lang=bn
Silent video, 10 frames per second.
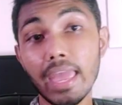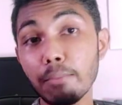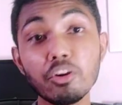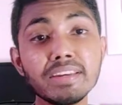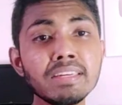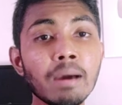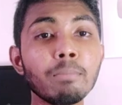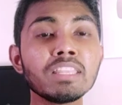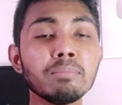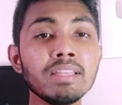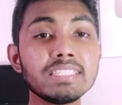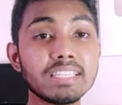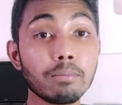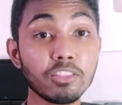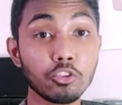এমন একটি নাম্বার দিবেন
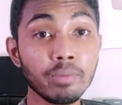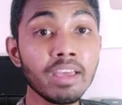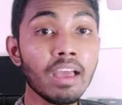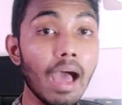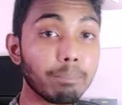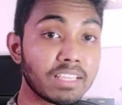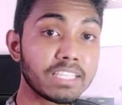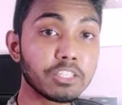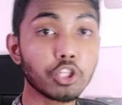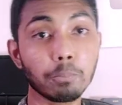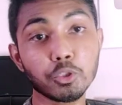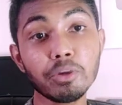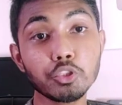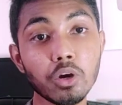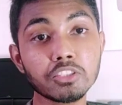যেটার মাধ্যমে আপনার সাথে
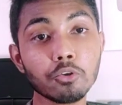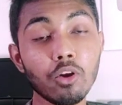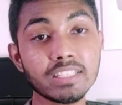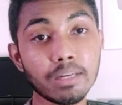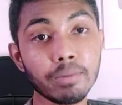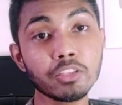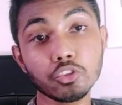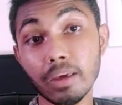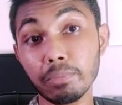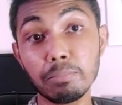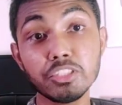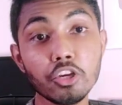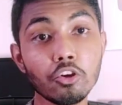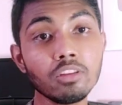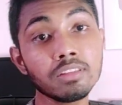সবসময় যোগাযোগ করা যাবে যদি আপনি
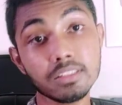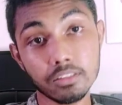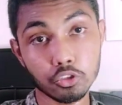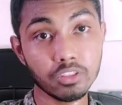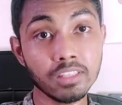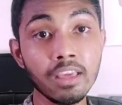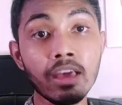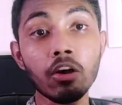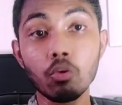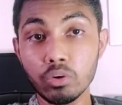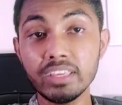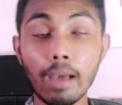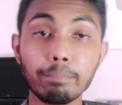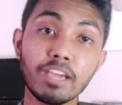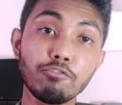বিজয়ী হন যদি উনি
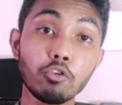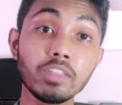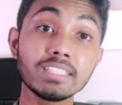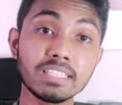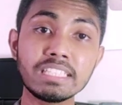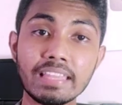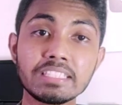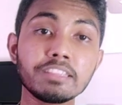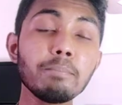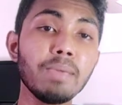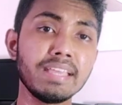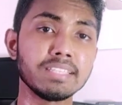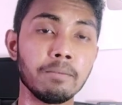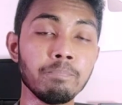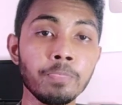আপনাকে ফোন দেয় যাতে সাথে সাথে পেয়ে যান